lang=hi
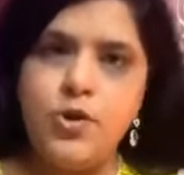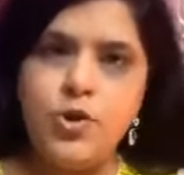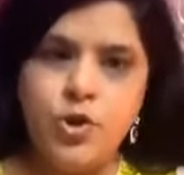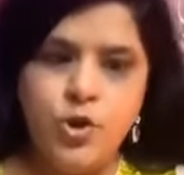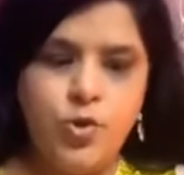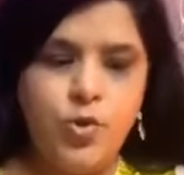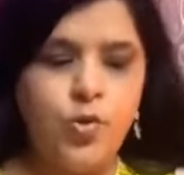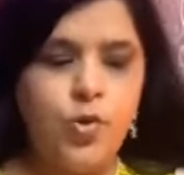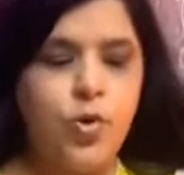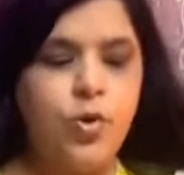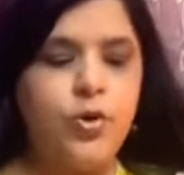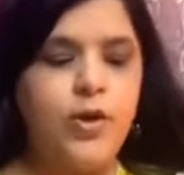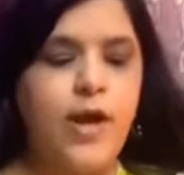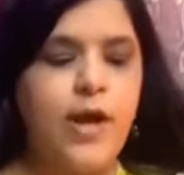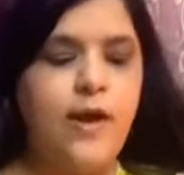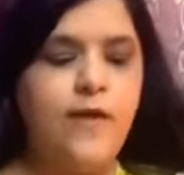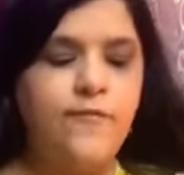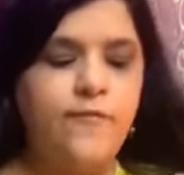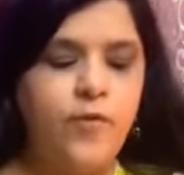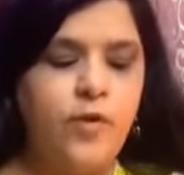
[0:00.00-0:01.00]
शुरू होता
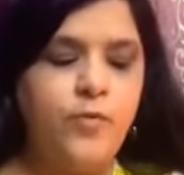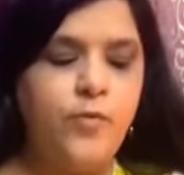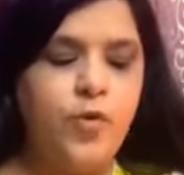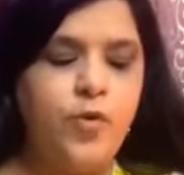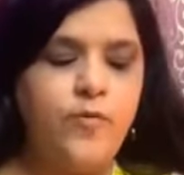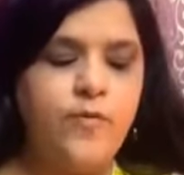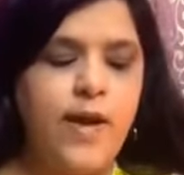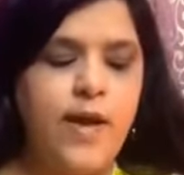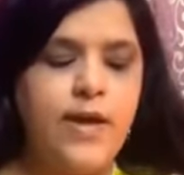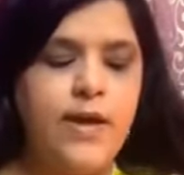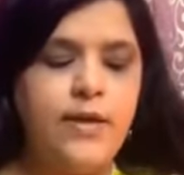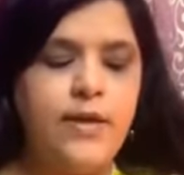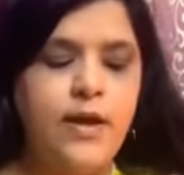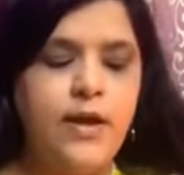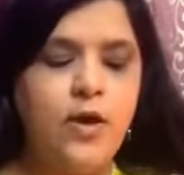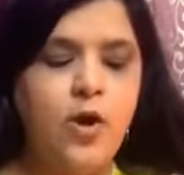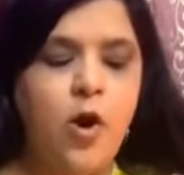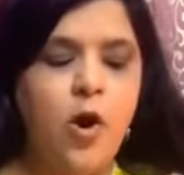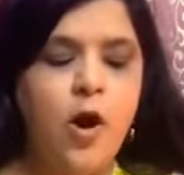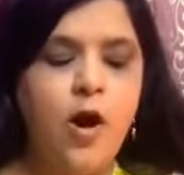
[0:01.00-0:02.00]
है फुल मून वाले
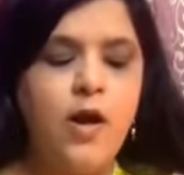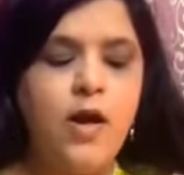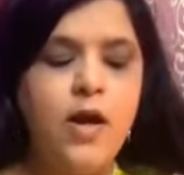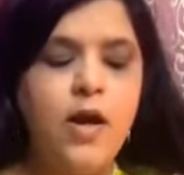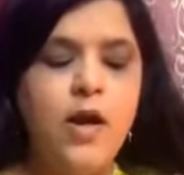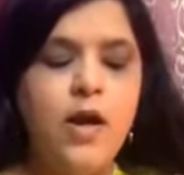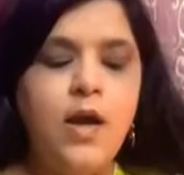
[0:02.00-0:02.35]
दिन और